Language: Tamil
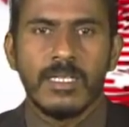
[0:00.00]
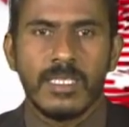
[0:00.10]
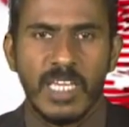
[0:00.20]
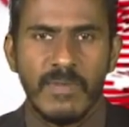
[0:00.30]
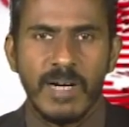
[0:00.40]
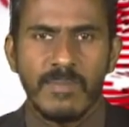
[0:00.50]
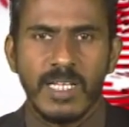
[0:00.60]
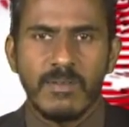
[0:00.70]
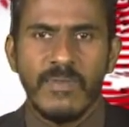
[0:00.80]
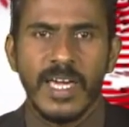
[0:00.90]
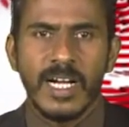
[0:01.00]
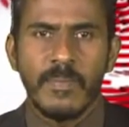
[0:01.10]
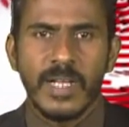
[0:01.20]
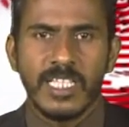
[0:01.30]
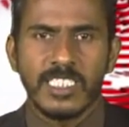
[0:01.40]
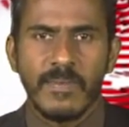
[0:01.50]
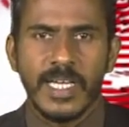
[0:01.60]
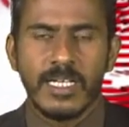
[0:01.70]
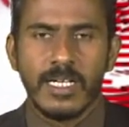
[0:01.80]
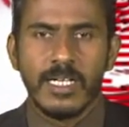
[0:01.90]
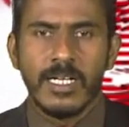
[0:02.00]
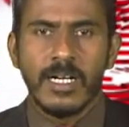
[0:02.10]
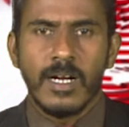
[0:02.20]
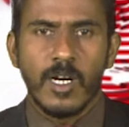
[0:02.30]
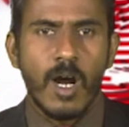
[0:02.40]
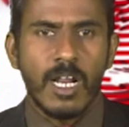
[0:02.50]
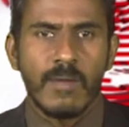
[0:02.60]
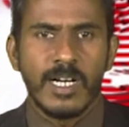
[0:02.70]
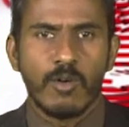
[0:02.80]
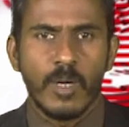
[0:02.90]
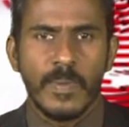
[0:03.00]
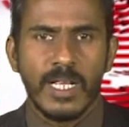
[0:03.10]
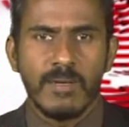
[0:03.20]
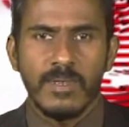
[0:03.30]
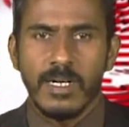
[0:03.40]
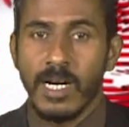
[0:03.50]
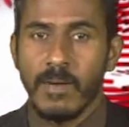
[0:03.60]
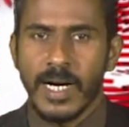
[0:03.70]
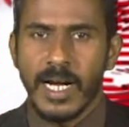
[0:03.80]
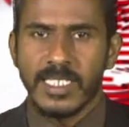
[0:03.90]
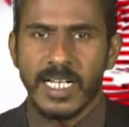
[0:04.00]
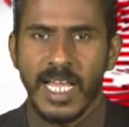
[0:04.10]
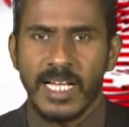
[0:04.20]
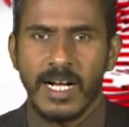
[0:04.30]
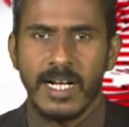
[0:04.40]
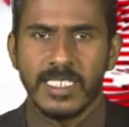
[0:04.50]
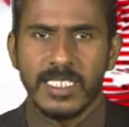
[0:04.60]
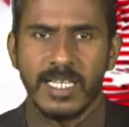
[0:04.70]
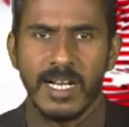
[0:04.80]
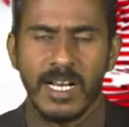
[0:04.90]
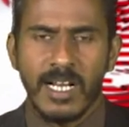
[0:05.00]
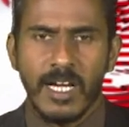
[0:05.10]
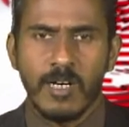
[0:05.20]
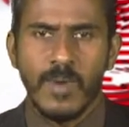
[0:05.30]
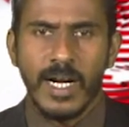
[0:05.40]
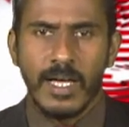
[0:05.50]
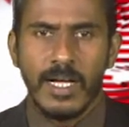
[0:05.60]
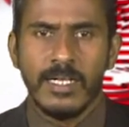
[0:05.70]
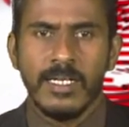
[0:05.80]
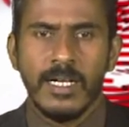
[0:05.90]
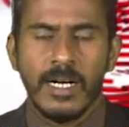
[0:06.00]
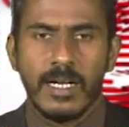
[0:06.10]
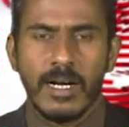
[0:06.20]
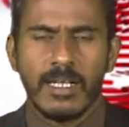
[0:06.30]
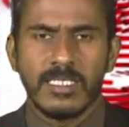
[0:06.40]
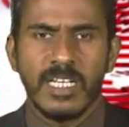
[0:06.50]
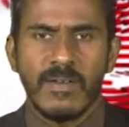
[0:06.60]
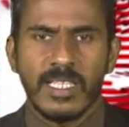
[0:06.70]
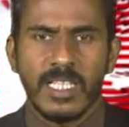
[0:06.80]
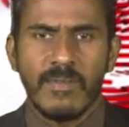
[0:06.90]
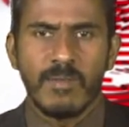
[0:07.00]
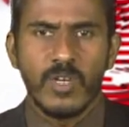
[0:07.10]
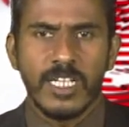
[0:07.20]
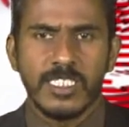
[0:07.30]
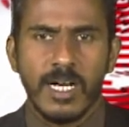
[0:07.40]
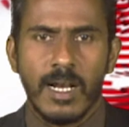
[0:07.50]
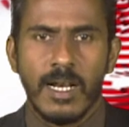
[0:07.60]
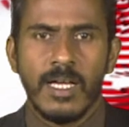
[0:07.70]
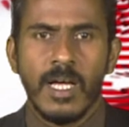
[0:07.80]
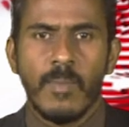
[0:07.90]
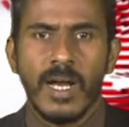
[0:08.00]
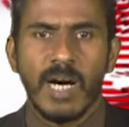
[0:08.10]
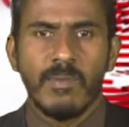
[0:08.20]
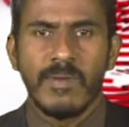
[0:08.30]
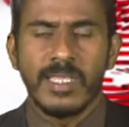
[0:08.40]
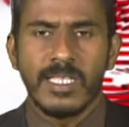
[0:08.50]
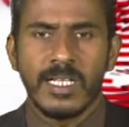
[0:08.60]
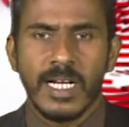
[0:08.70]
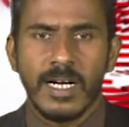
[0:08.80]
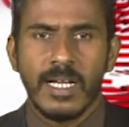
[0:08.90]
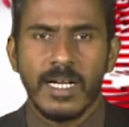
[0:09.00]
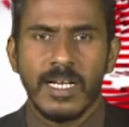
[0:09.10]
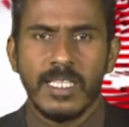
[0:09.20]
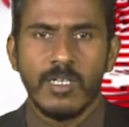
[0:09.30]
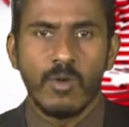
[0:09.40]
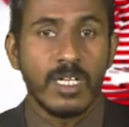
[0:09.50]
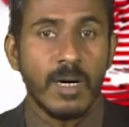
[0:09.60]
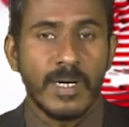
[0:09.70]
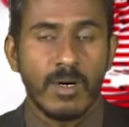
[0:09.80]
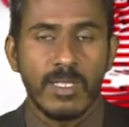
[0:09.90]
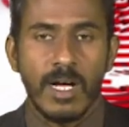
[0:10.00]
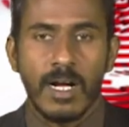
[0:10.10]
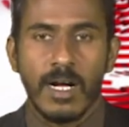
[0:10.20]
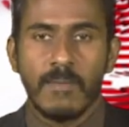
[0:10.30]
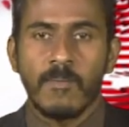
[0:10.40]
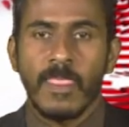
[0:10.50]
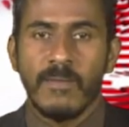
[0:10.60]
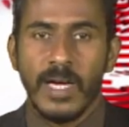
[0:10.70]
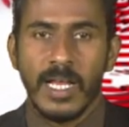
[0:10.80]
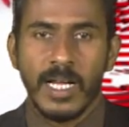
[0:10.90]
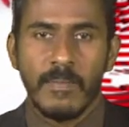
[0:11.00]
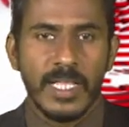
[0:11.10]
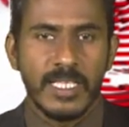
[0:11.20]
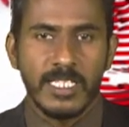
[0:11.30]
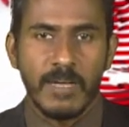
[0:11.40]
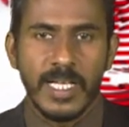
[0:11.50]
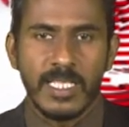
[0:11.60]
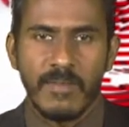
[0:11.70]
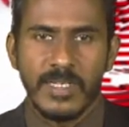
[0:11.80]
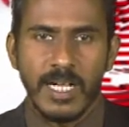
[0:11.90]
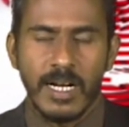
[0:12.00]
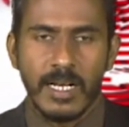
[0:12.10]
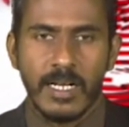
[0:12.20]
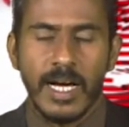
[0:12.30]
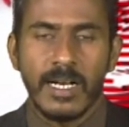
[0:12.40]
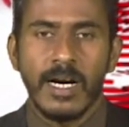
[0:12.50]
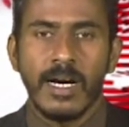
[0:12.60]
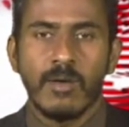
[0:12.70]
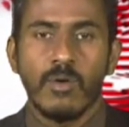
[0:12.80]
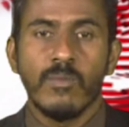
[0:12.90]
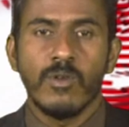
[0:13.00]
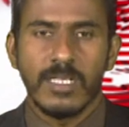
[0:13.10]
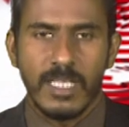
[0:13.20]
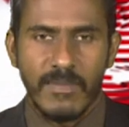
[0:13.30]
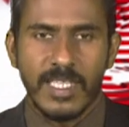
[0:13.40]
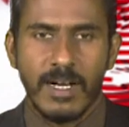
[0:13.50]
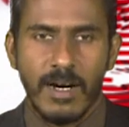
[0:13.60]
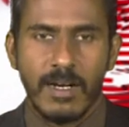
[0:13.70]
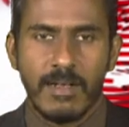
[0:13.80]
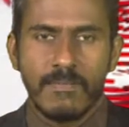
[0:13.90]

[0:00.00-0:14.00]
தீபகம் தெற்கு வேலணை பிரதேச சபைக்கு நாடாளுமன்ற உறுப்பினரும் ஈழ மக்கள் ஜனநாயக கட்சியின் செயலாளராகவுமான டக்ளஸ் தேவானந்தாவின் முயற்சியால் பல அபிவிருத்தி திட்டங்களுக்கு நிதி ஒதுக்கப்பட்டுள்ளதாக வேலனை பிரதேச சபையின் தவிசாளர் கருணாகர குருமூர்த்தி தெரிவித்தார்